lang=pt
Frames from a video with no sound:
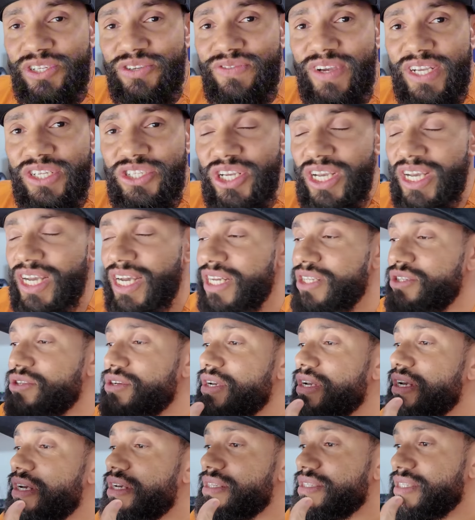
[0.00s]
que estiver chegando,
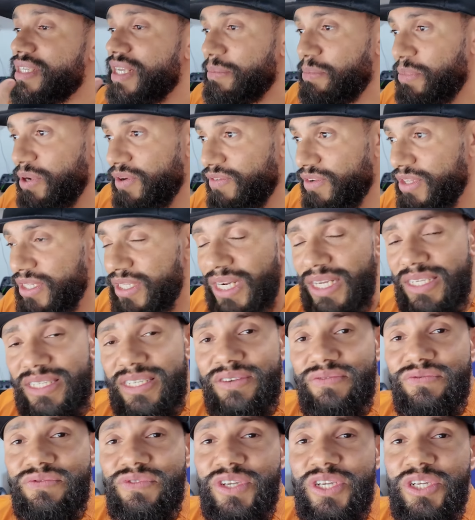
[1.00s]
sempre eu vou
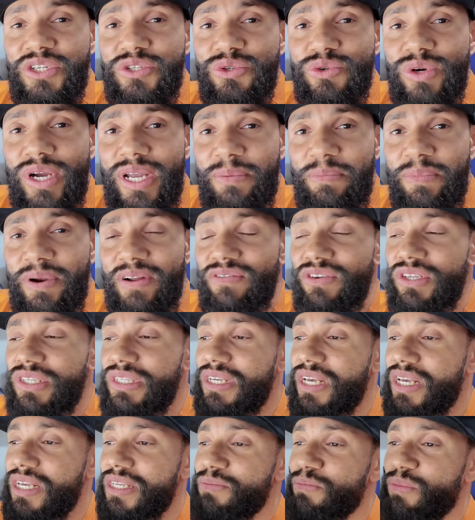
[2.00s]
trazer vídeo aí para
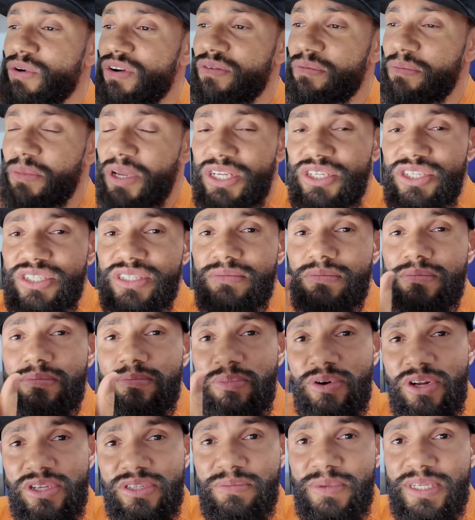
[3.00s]
vocês. Provavelmente
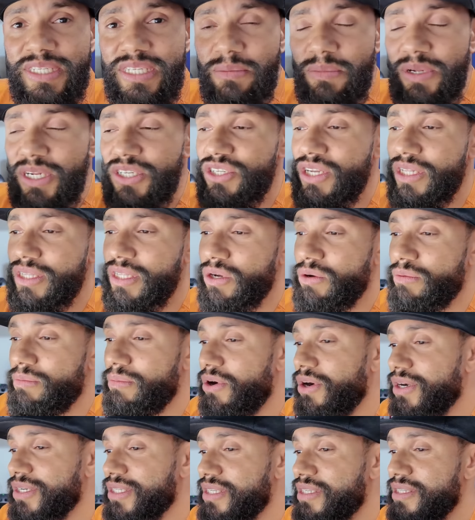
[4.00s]
próxima semana já tem um
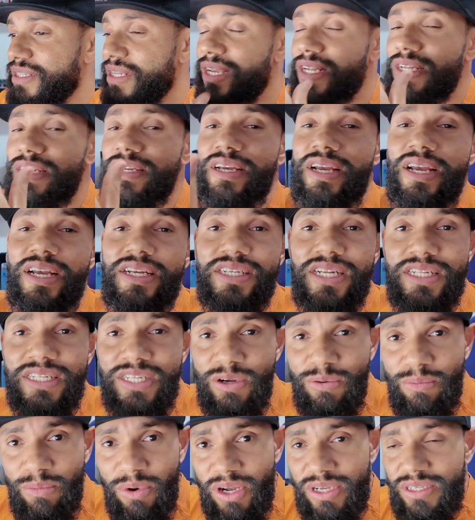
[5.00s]
unboxing dele, já
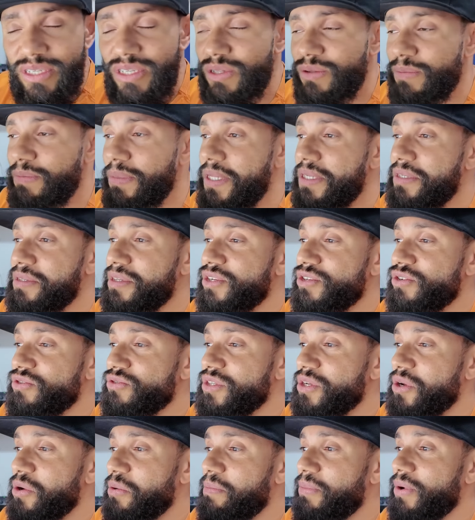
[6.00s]
tem um unboxing do PlayStation
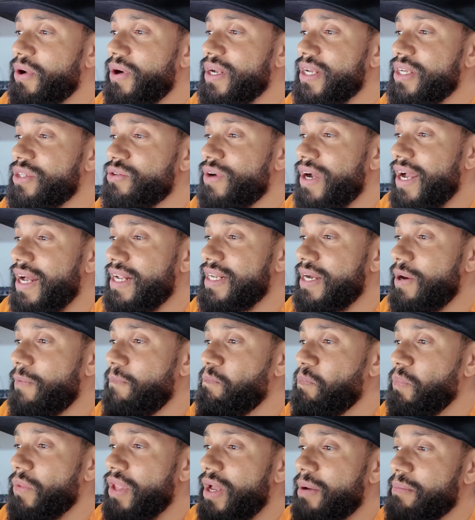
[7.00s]
5 Pro aqui no
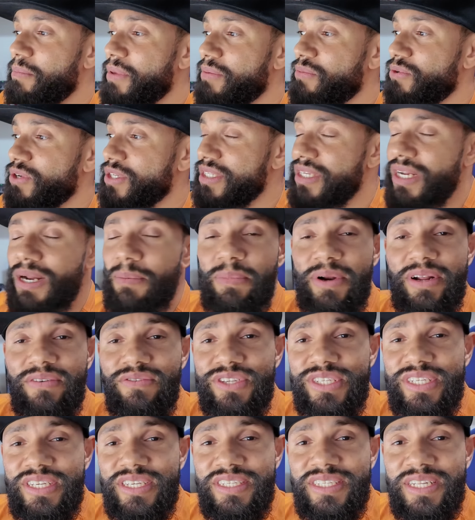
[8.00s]
canal para mostrar para
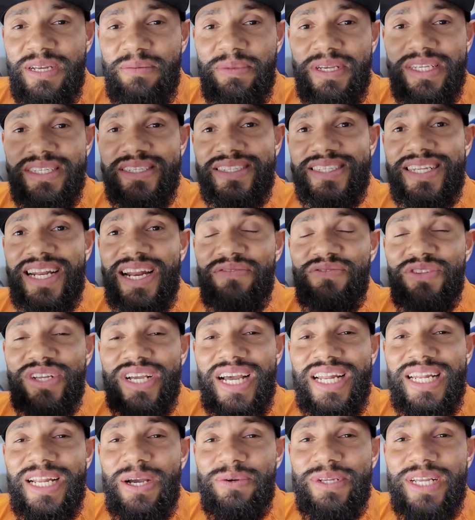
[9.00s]
vocês também. Se inscreve no
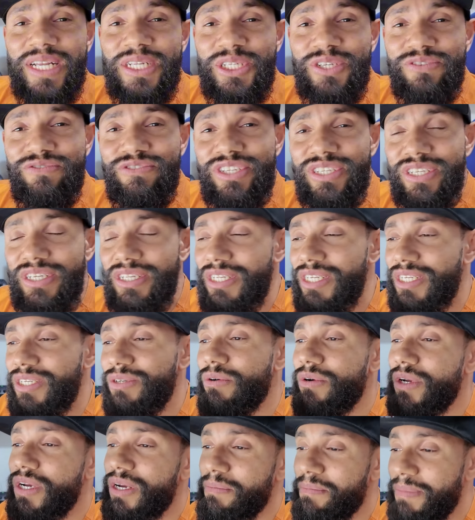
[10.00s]
canal e ativa o
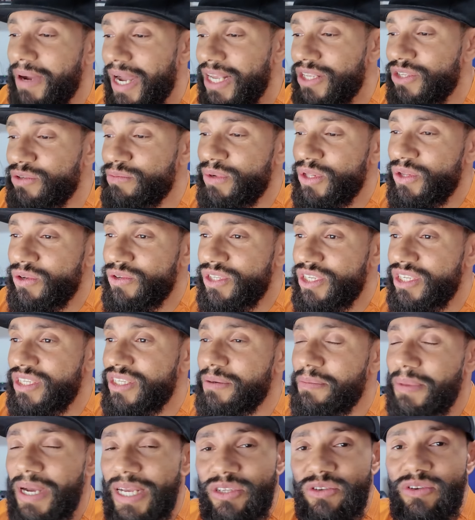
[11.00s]
sininho, mais uma
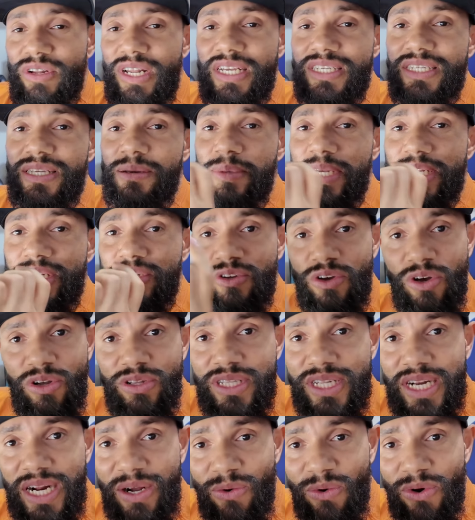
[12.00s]
notícia, mais um lançamento. E
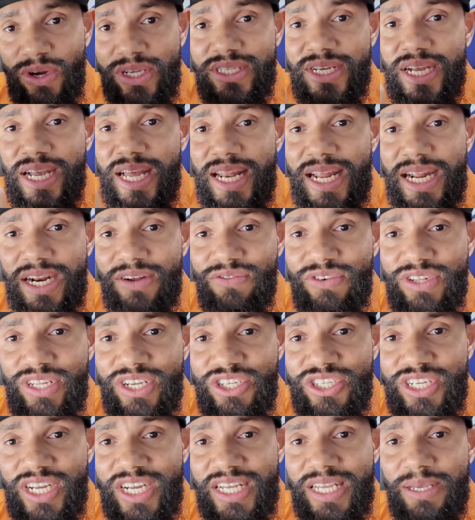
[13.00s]
outra coisa, galera, vou
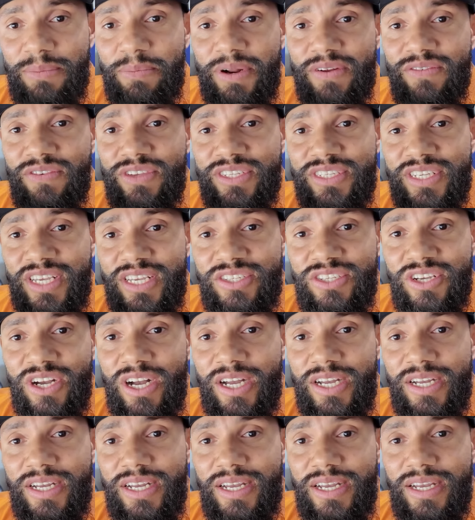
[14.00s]
deixar aqui para vocês,
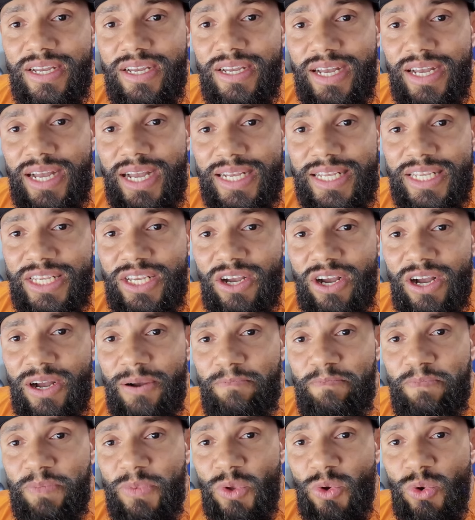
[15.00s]
ó. Aqui, ó,
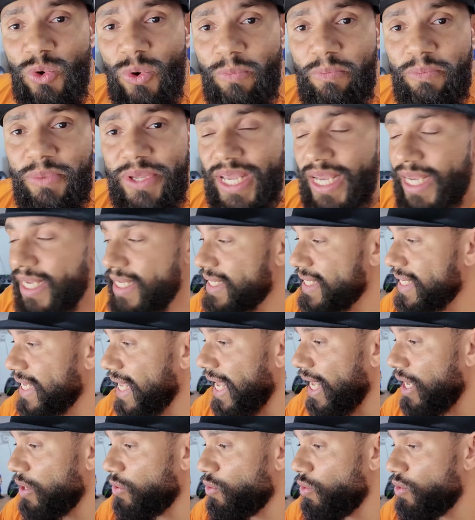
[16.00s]
copia esse
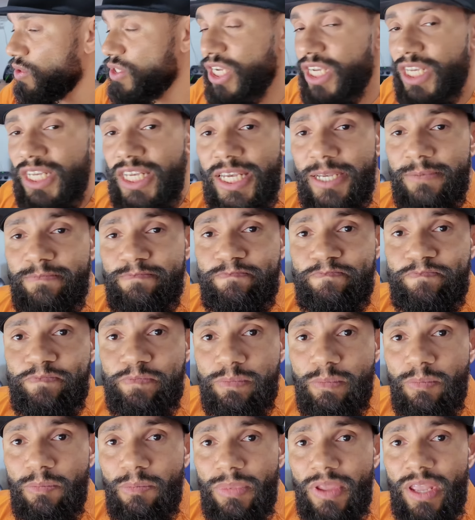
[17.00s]
QR Code aqui
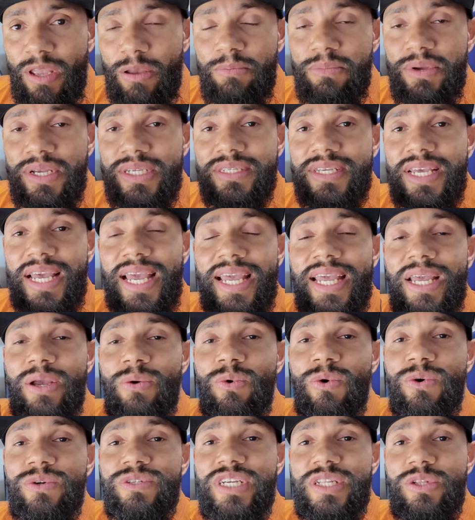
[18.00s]
esse QR
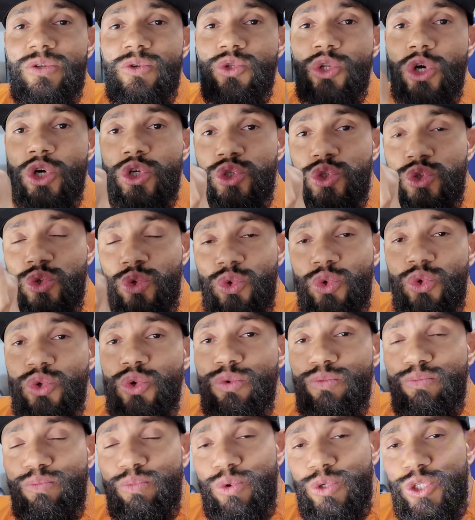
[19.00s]
Code é do nosso
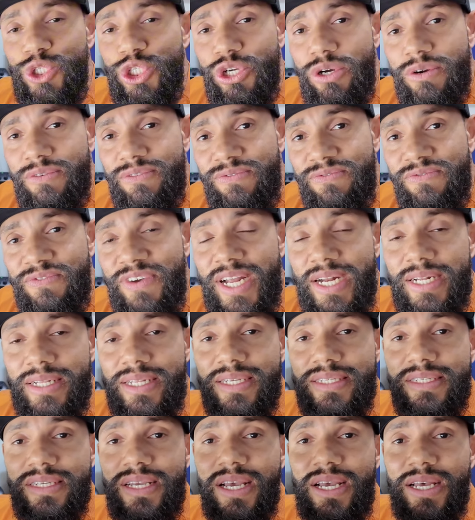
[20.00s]
grupo de
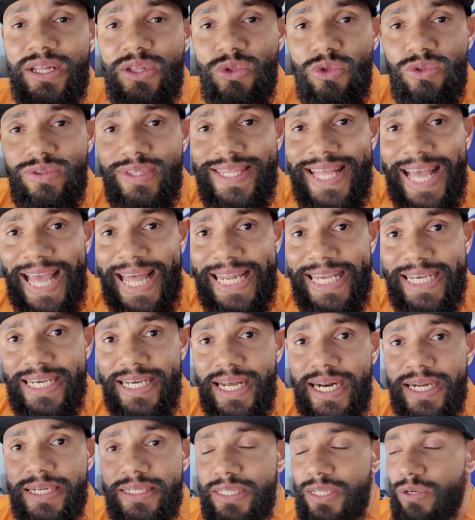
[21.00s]
ofertas do
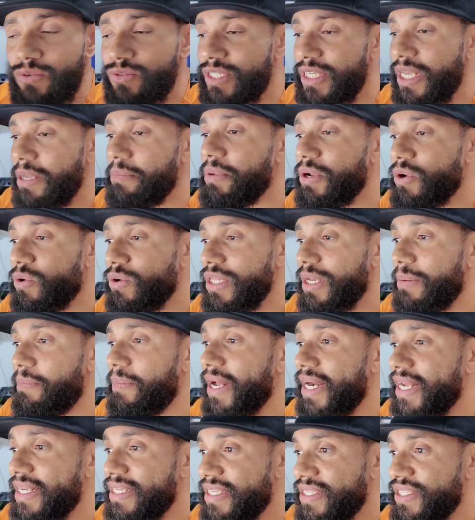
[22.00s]
Telegram. Então, sempre quando
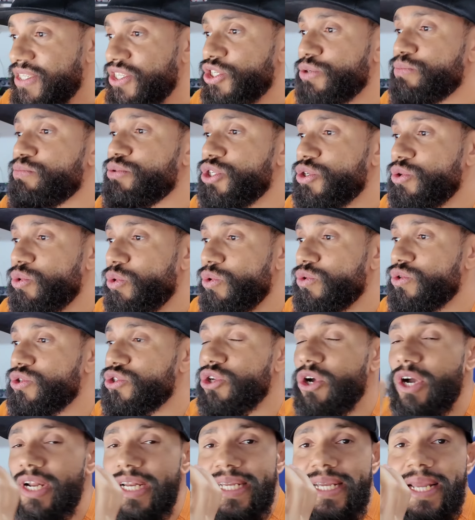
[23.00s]
aparece esse tipo de
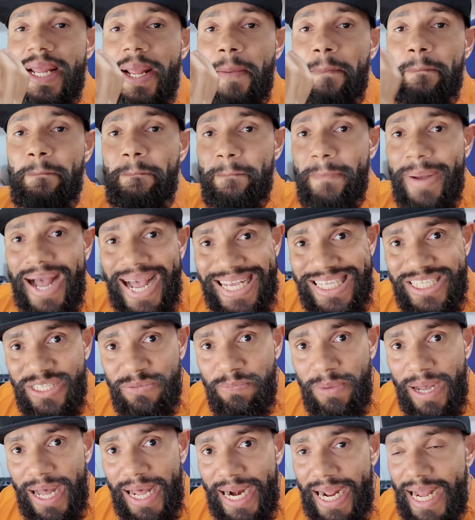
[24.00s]
console mais
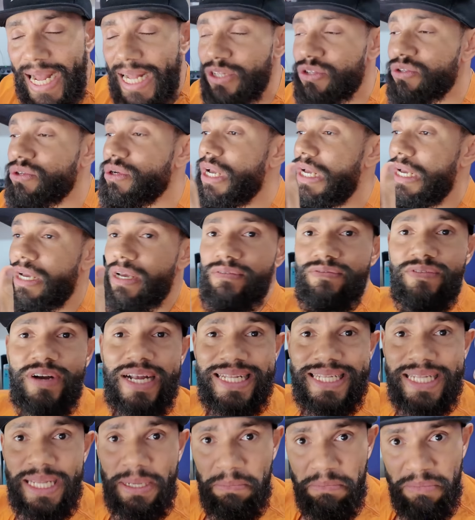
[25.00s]
barato,
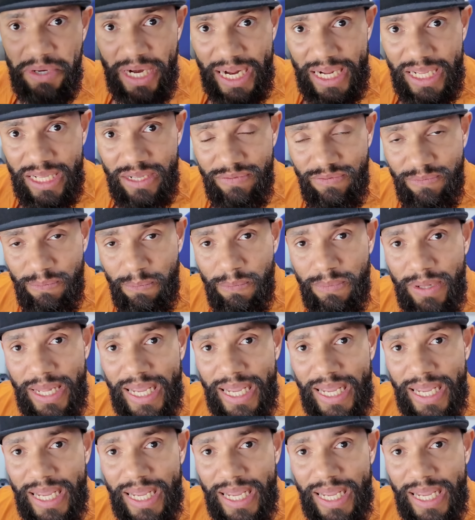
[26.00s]
vai ter Black